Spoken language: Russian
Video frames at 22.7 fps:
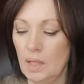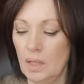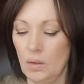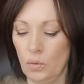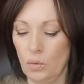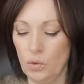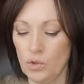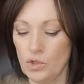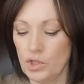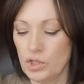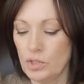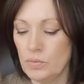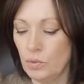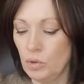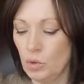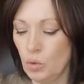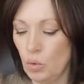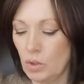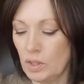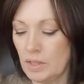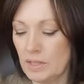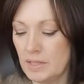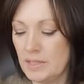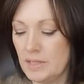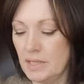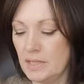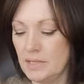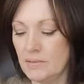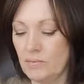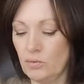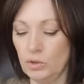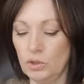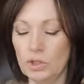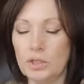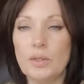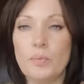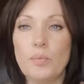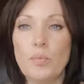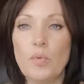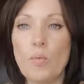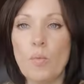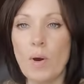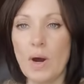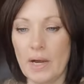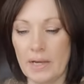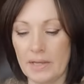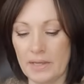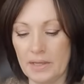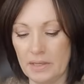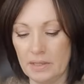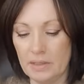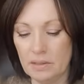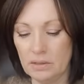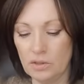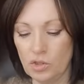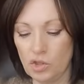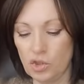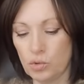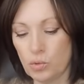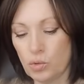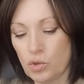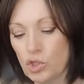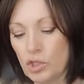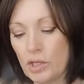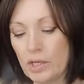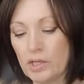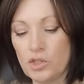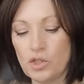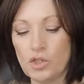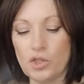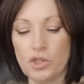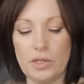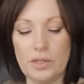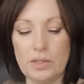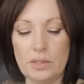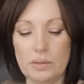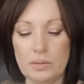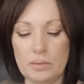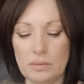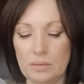Очень много здесь вот этой бумаги шуршащей